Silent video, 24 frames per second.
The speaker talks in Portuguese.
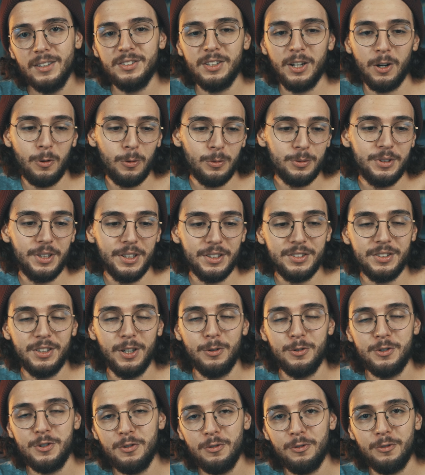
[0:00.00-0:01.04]
se
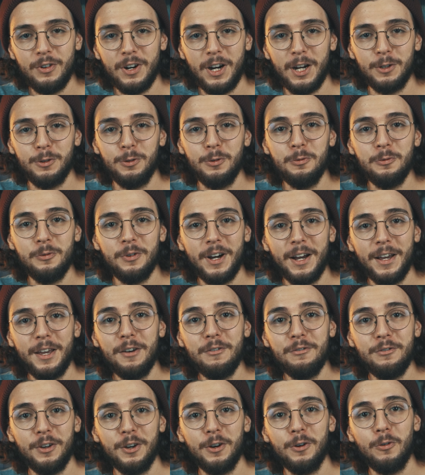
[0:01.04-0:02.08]
aconteceu de fato, vai
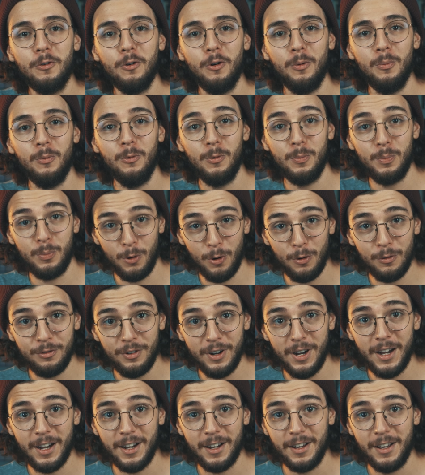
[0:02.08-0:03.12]
haver como
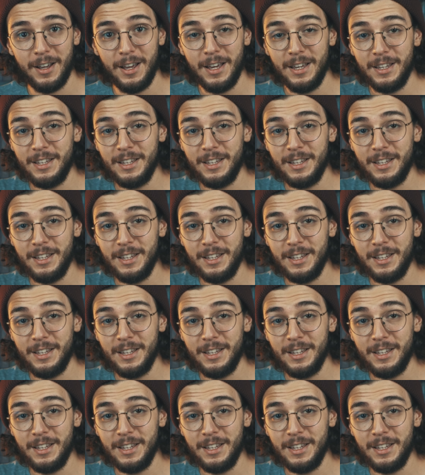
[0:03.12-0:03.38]
provar.